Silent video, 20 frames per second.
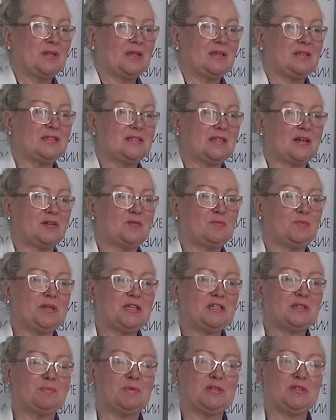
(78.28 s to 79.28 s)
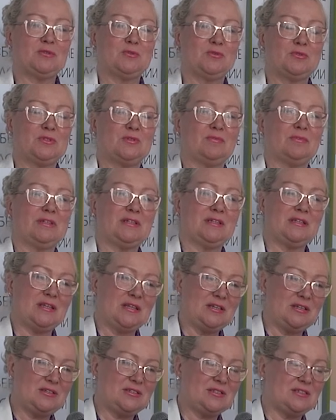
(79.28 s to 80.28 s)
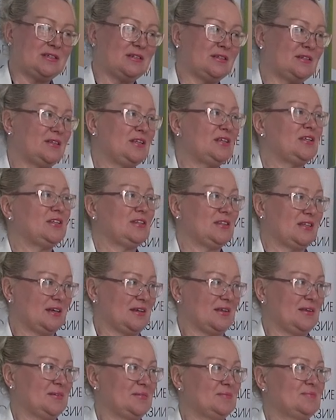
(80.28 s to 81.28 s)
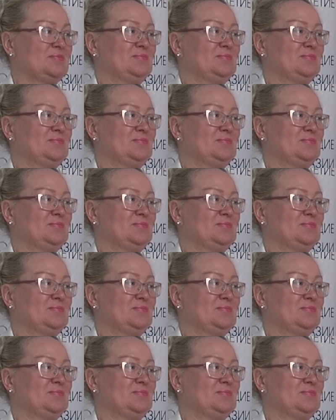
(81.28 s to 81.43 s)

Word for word: Из стран БРИКС присутствовала Индия и Китай.